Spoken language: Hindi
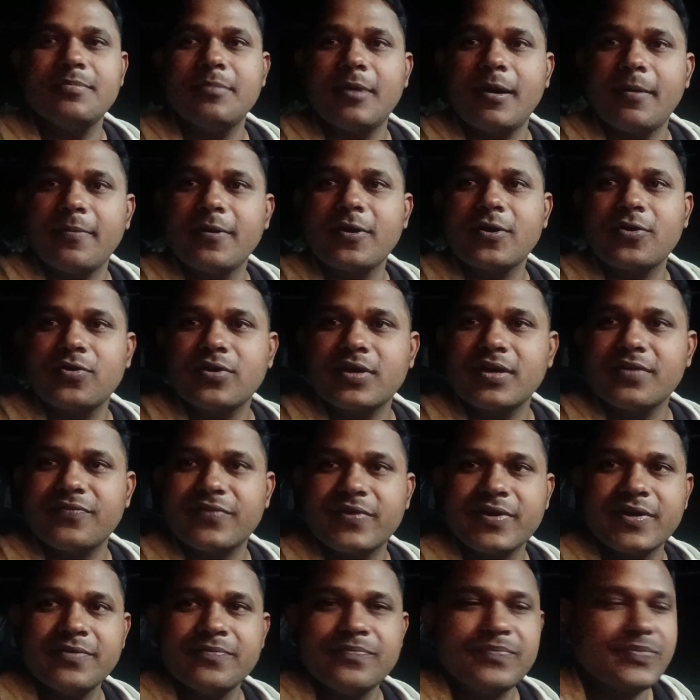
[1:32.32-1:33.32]
थी पापा को
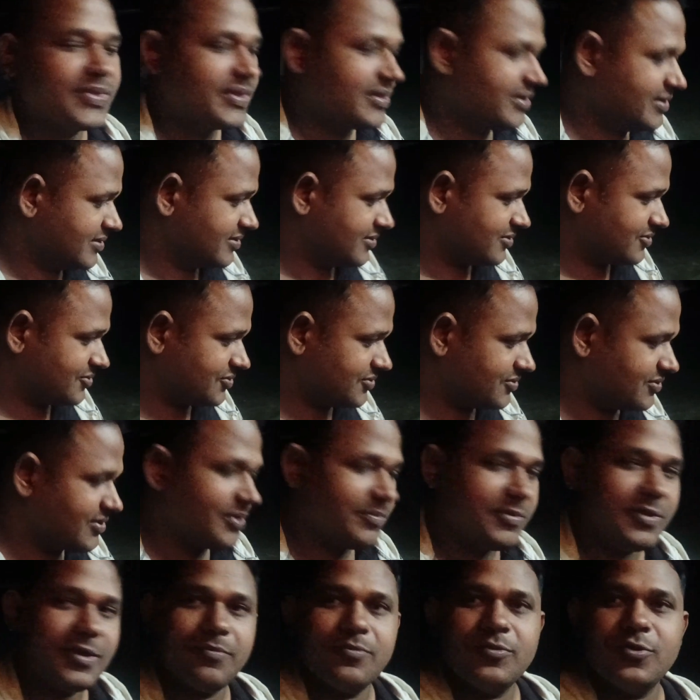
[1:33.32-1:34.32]
गिफ्ट तो
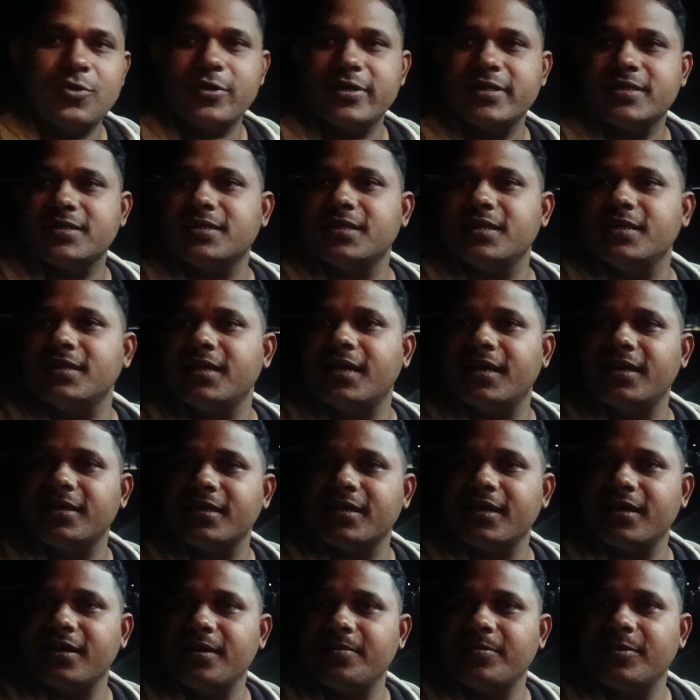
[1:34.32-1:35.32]
अभी हम लोग इससे ही
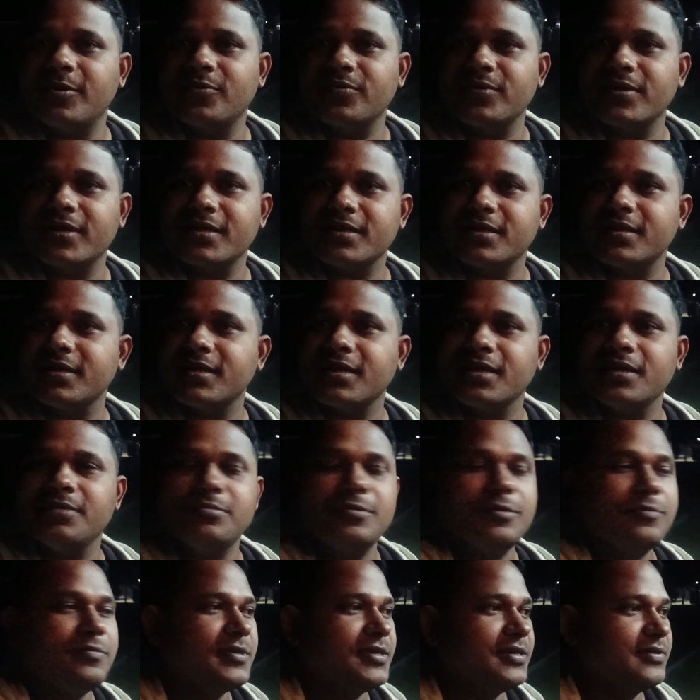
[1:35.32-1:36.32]
ज़्यादा अप डाउन करते हैं
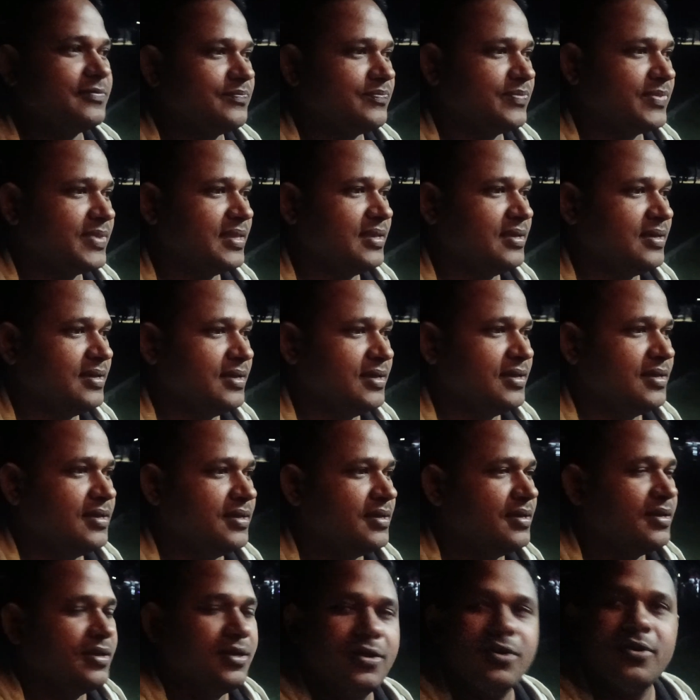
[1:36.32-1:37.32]
कहीं पे भी
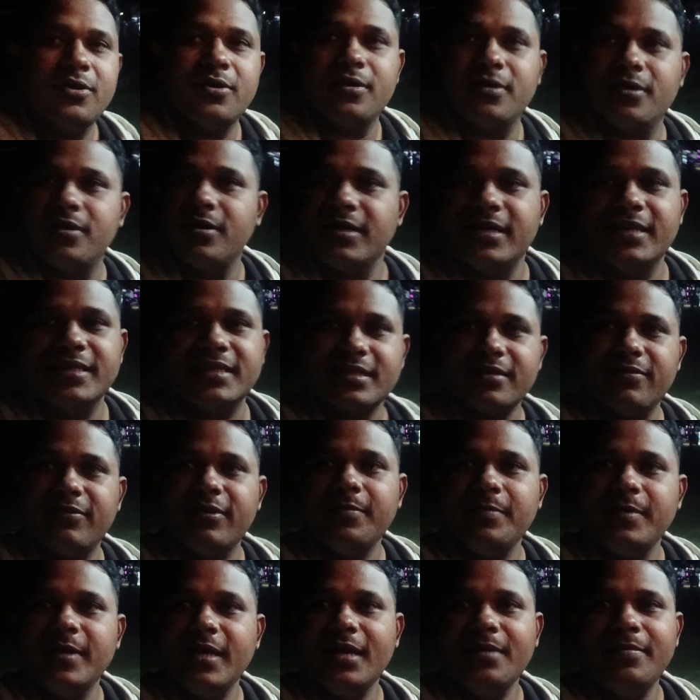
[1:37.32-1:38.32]

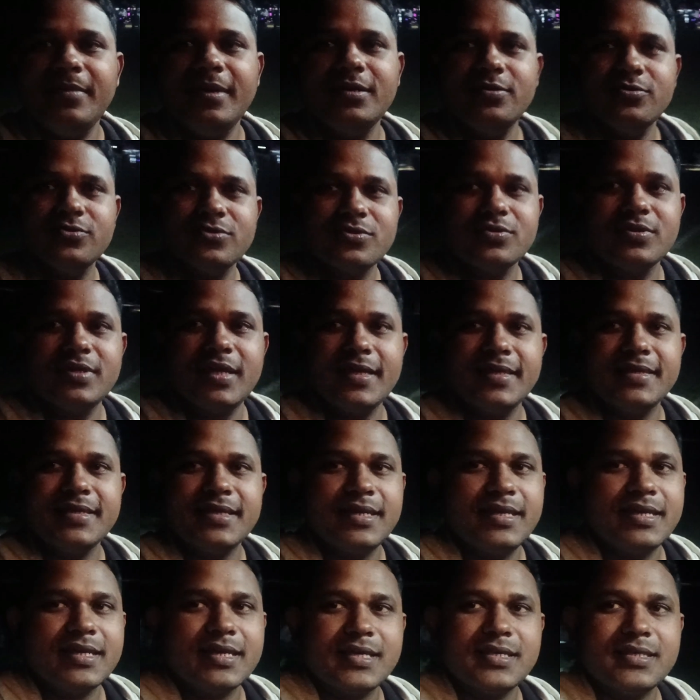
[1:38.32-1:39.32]
डिस्कवर भी है बट उसको
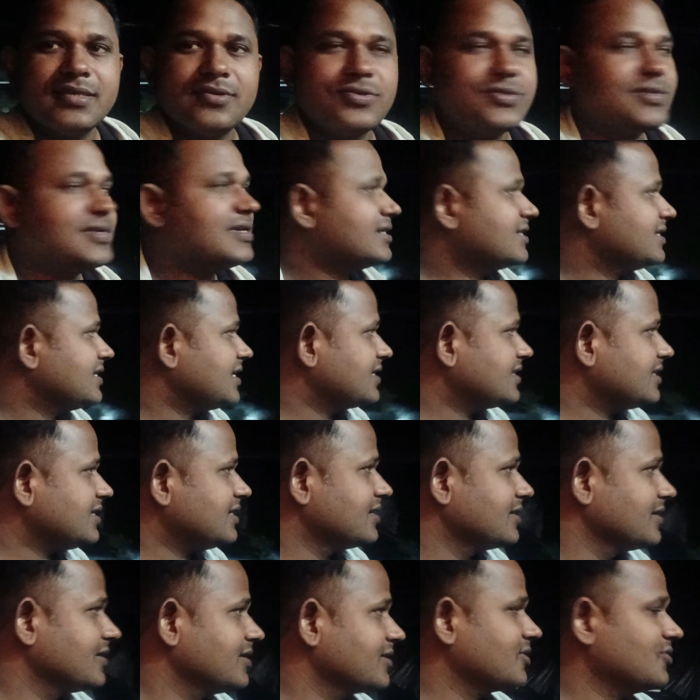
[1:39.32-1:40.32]
ज़्यादा लेके इधर उधर नहीं
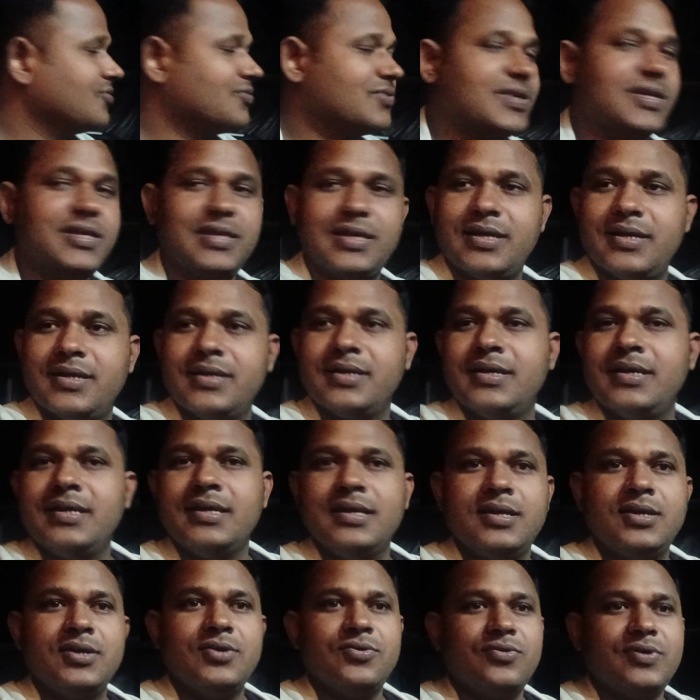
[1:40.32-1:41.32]
जाते क्योंकि
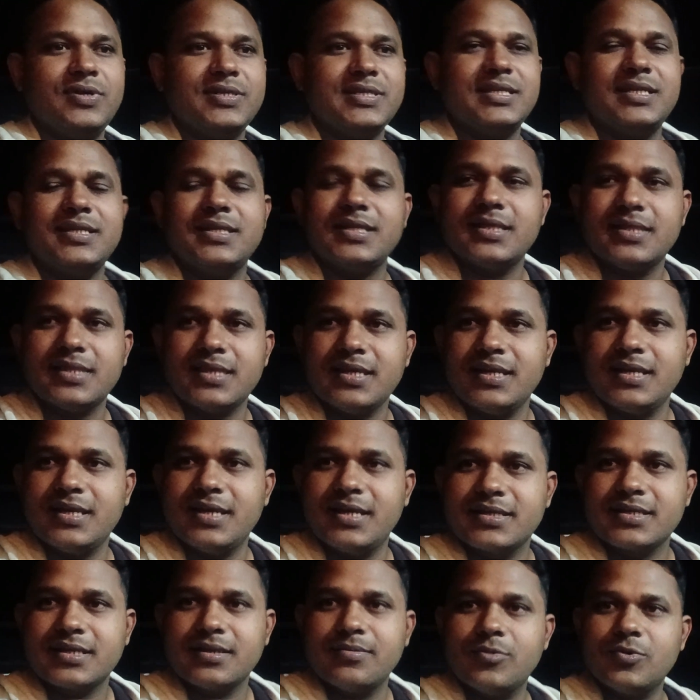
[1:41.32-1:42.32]
वो अच्छा चलती
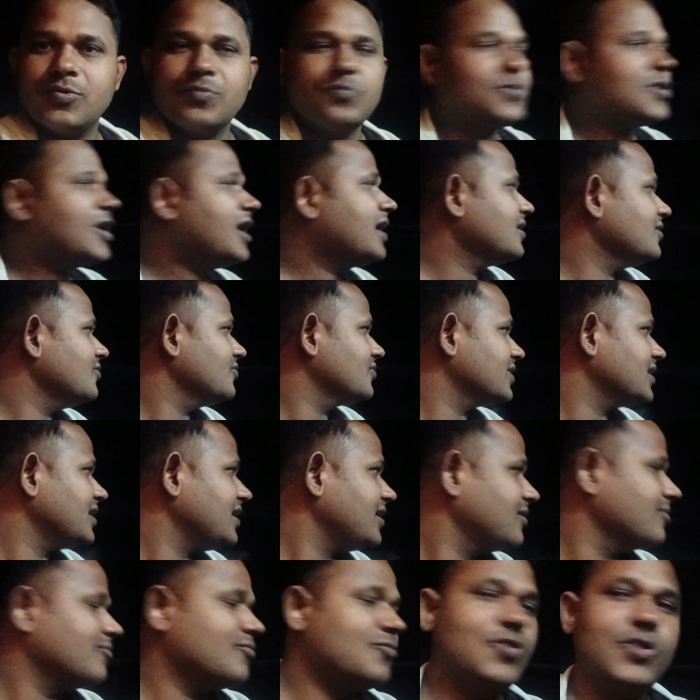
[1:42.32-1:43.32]
नहीं है आजकल बहुत पुरानी हो
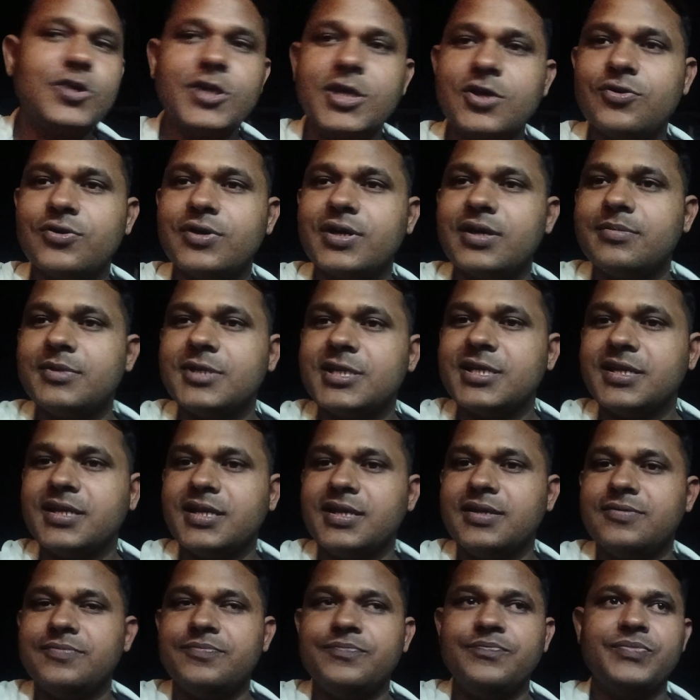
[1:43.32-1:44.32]
गई है बूढ़ी हो गई
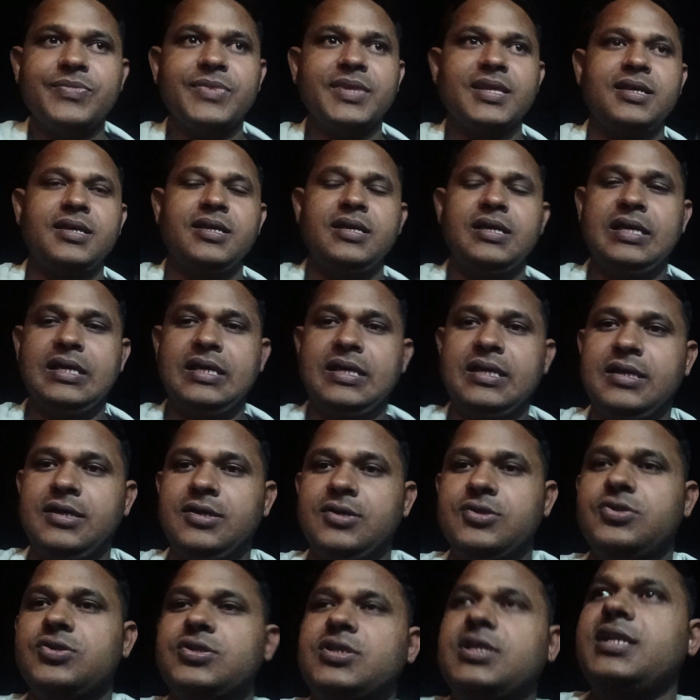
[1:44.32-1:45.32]
बेचारी
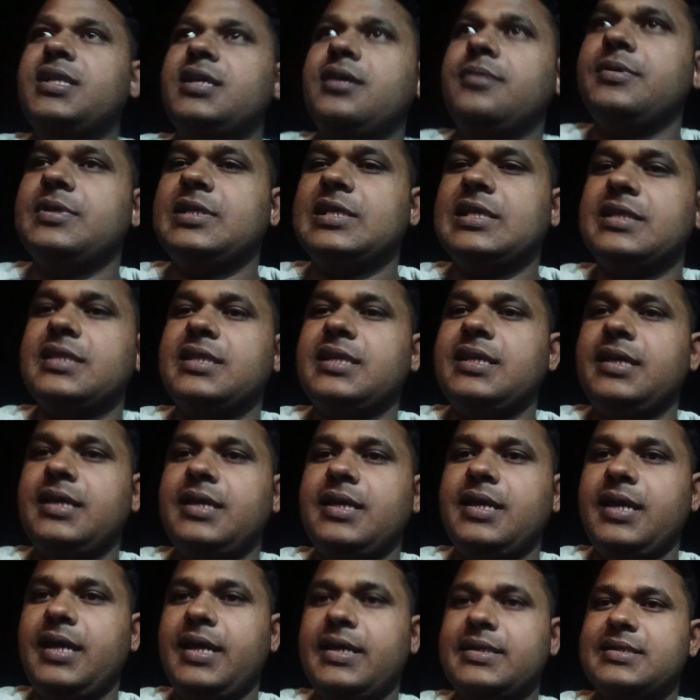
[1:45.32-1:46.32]
तो चलिए अभी चलते
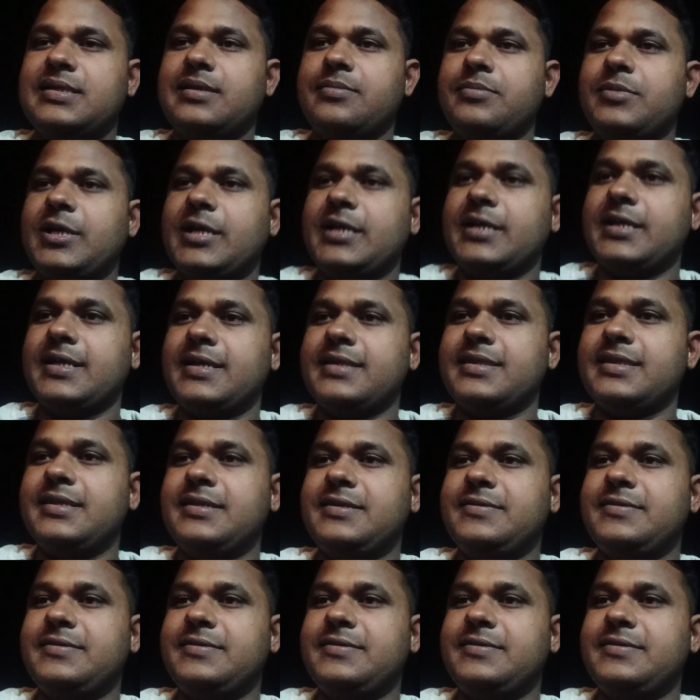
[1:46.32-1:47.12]
हैं आइसक्रीम खा के आते